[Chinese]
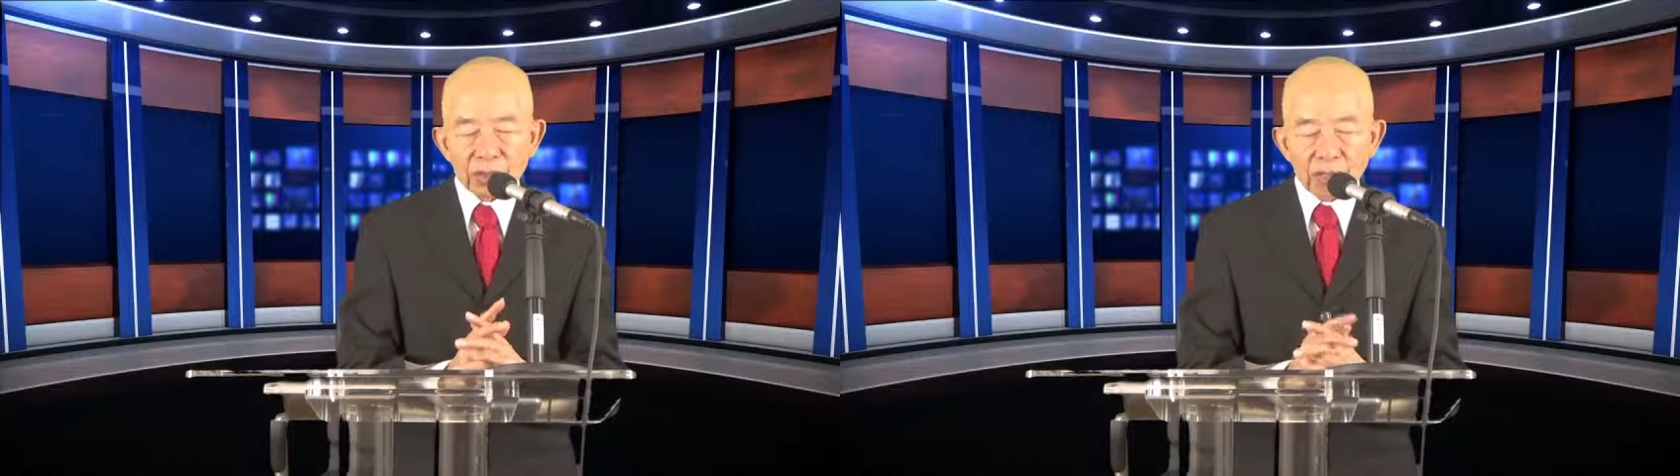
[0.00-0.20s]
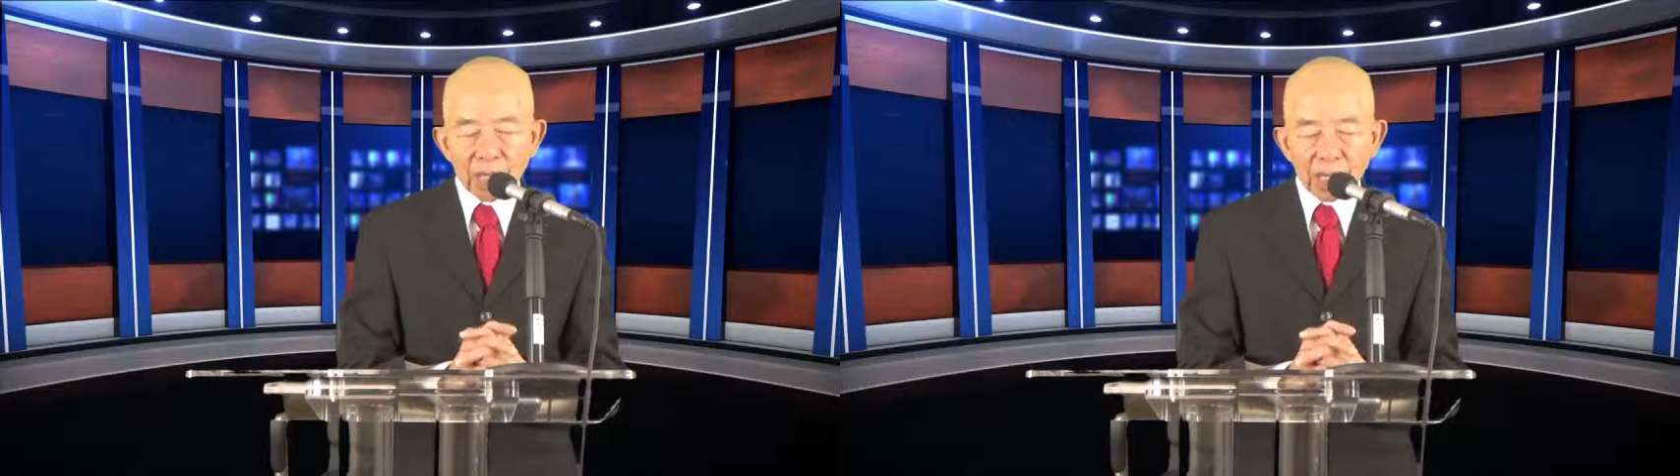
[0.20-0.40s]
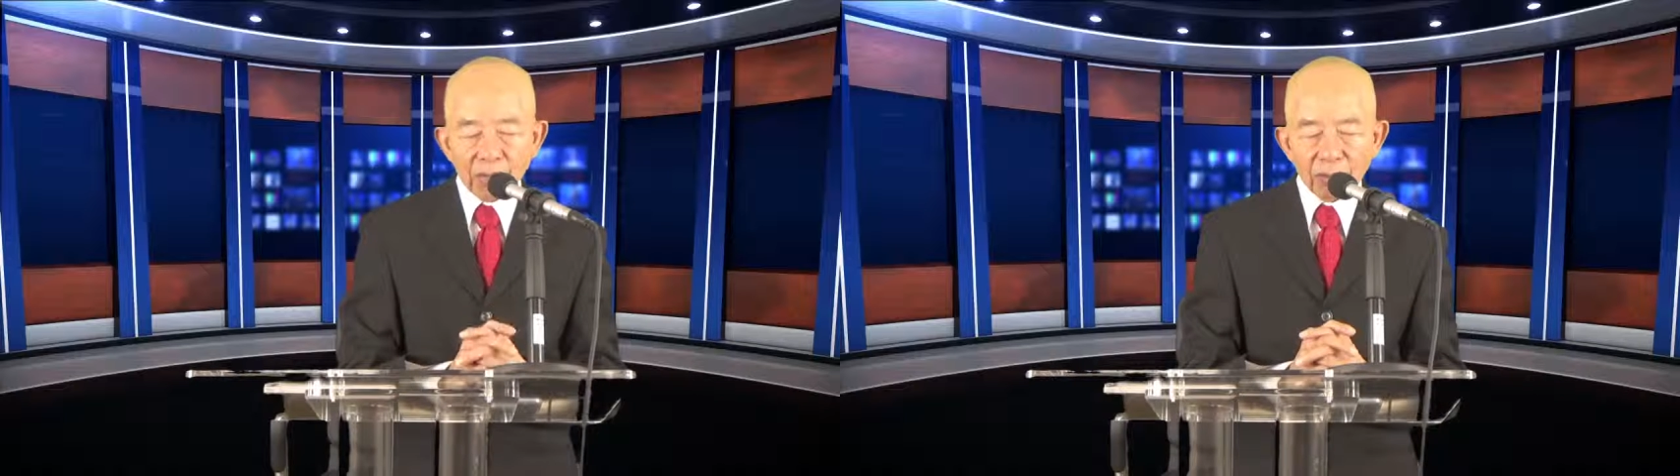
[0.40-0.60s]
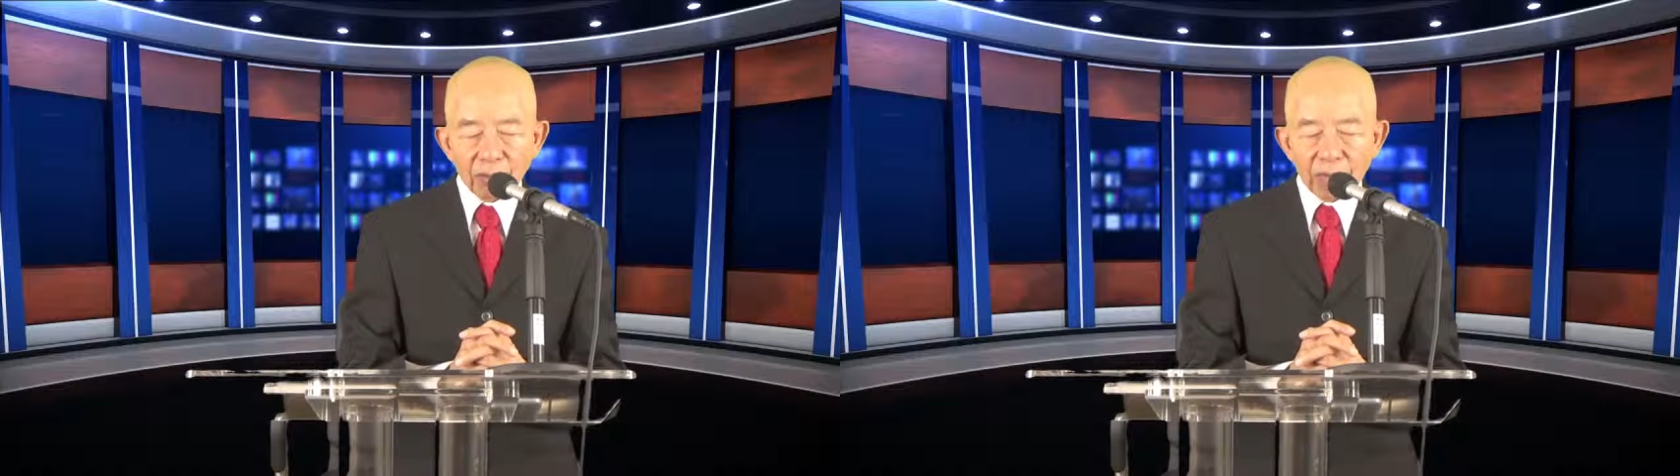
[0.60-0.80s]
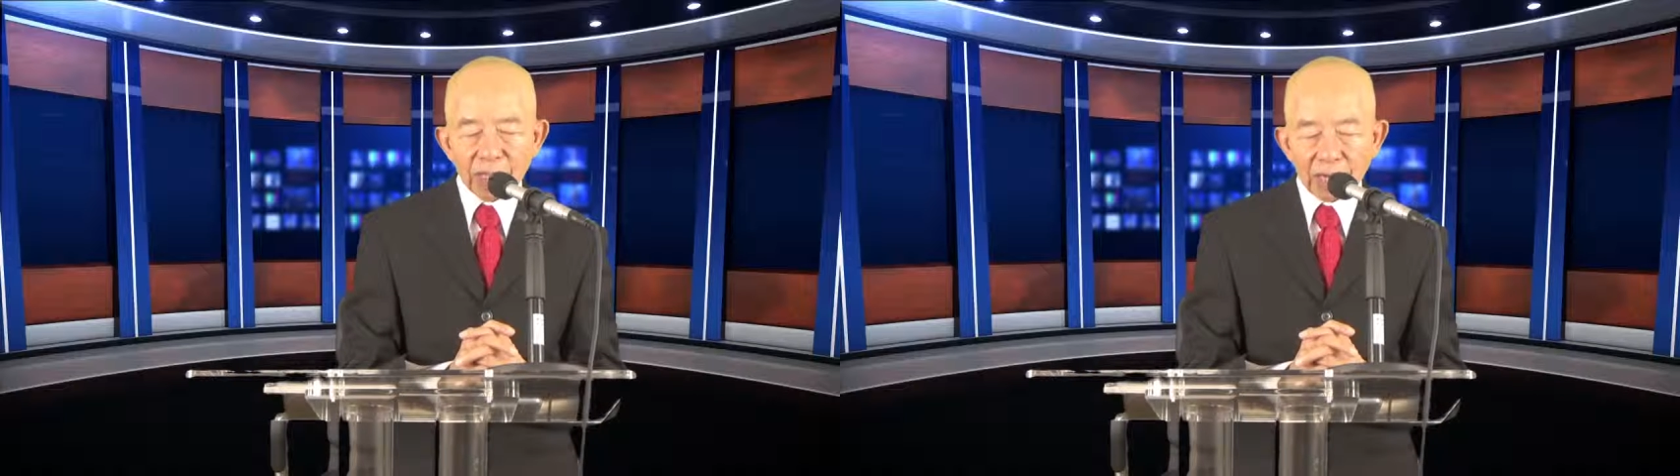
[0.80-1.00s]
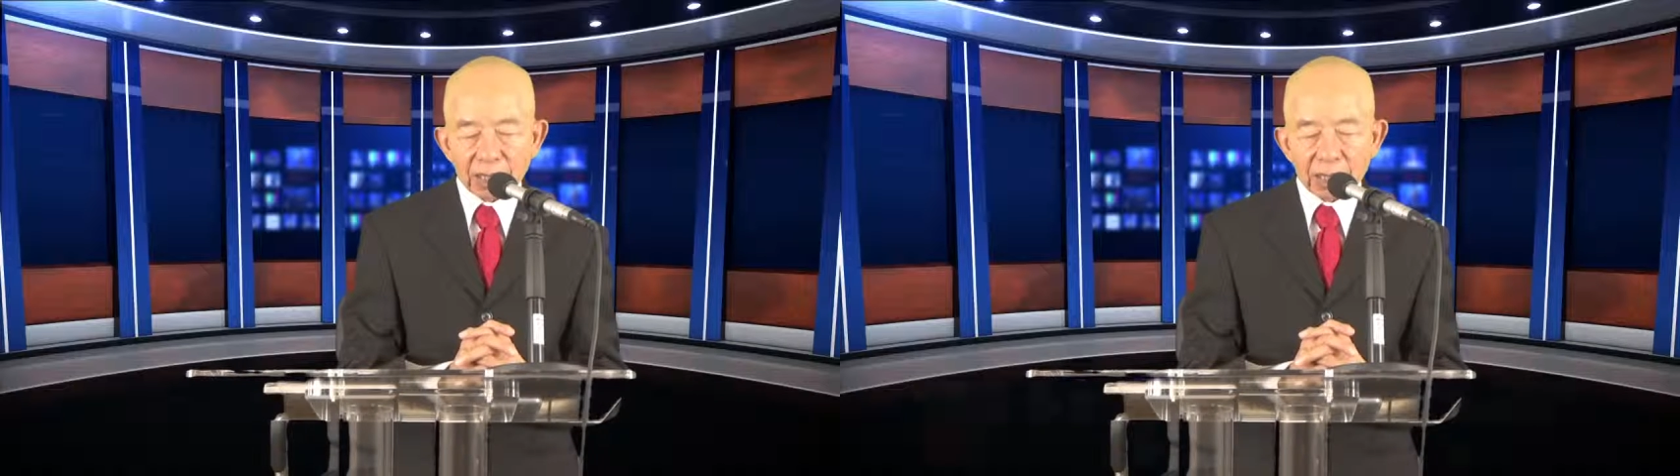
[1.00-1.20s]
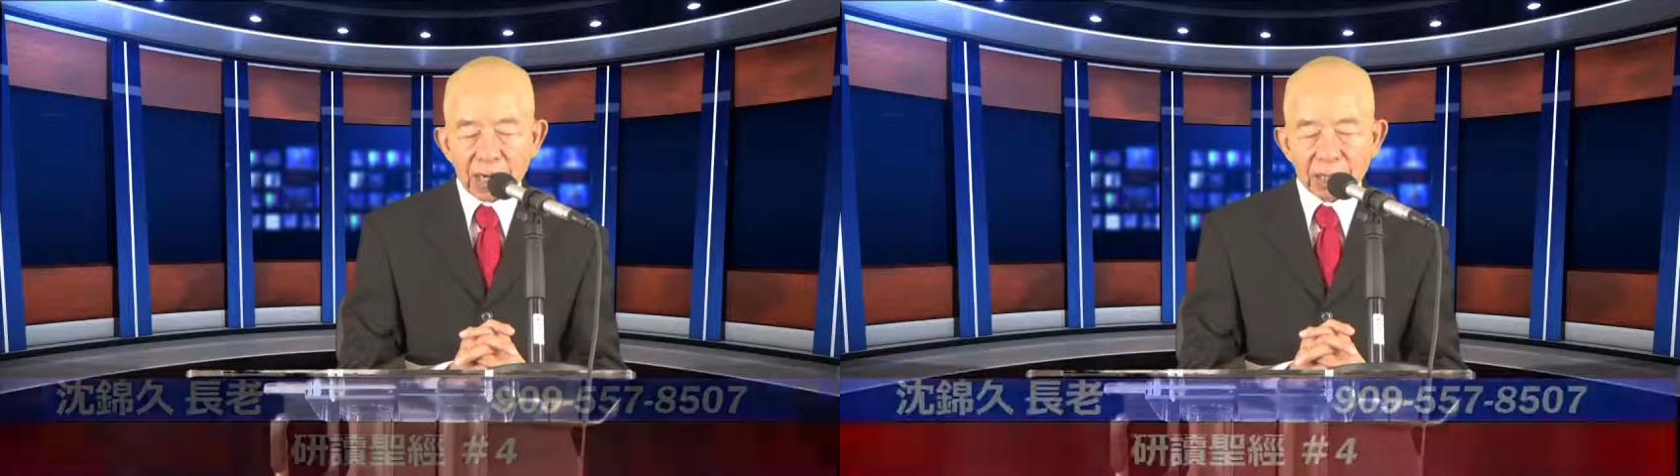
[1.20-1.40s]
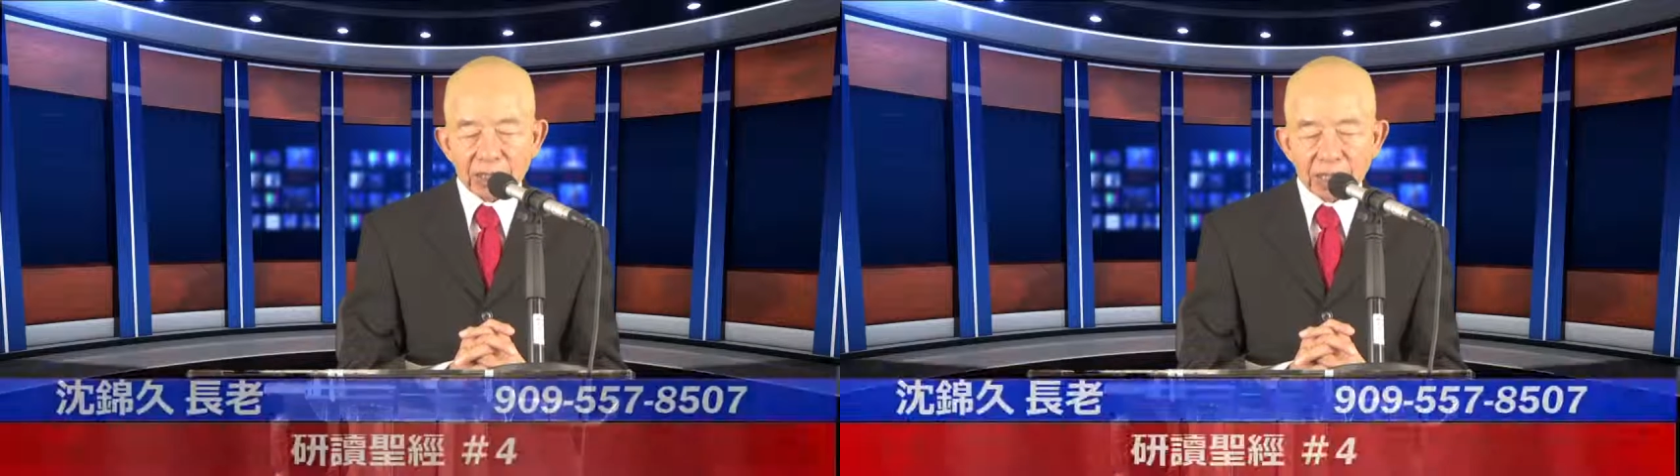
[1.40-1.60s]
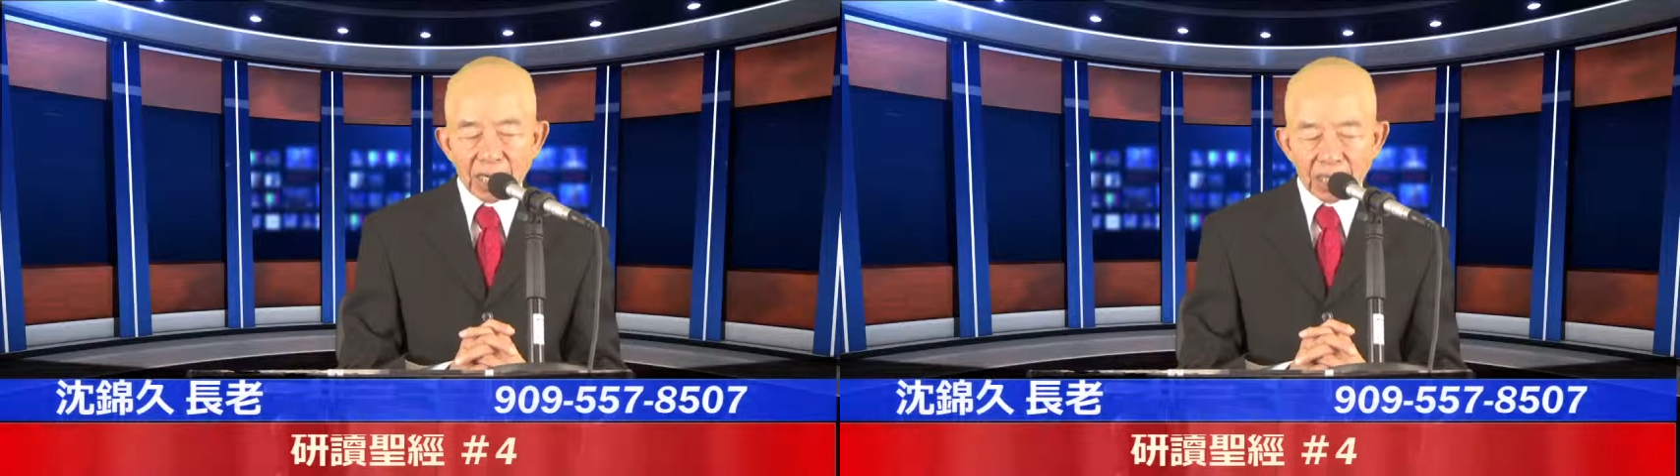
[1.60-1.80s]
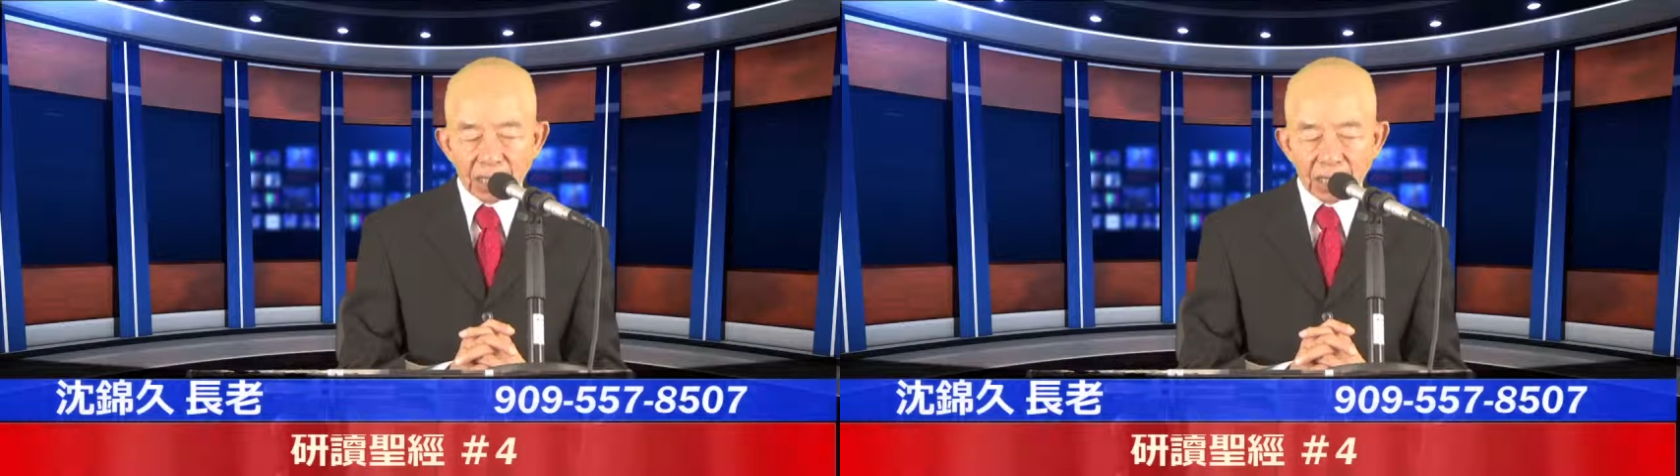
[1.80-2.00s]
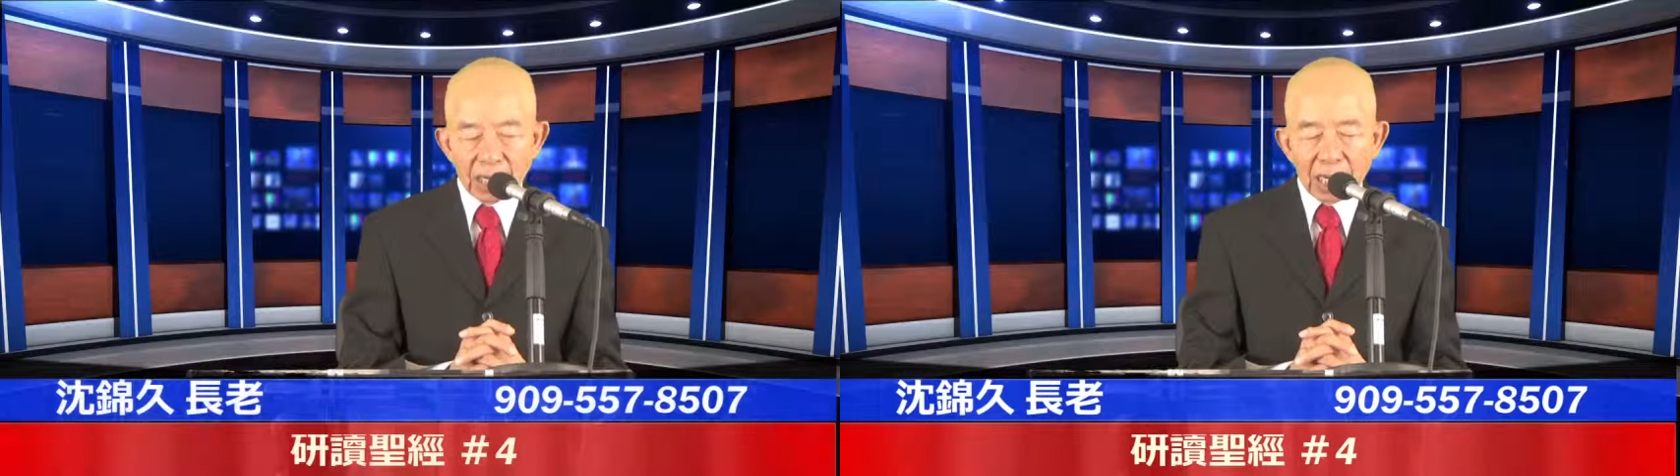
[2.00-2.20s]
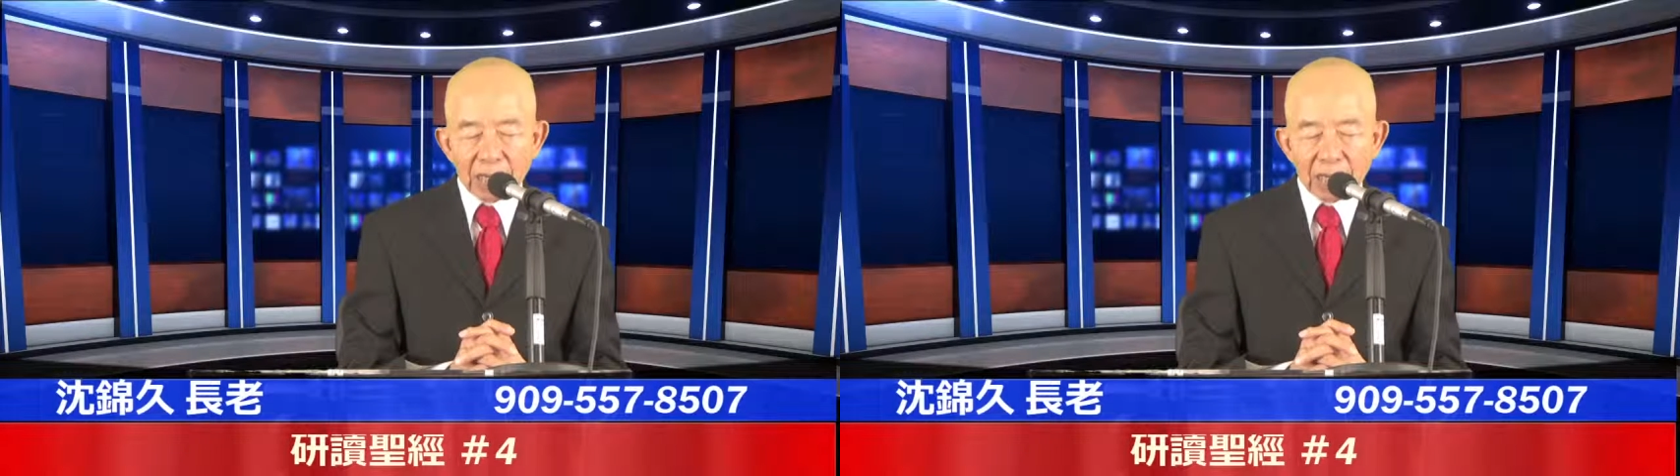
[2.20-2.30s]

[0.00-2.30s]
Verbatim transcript: 啊，非常的感谢你，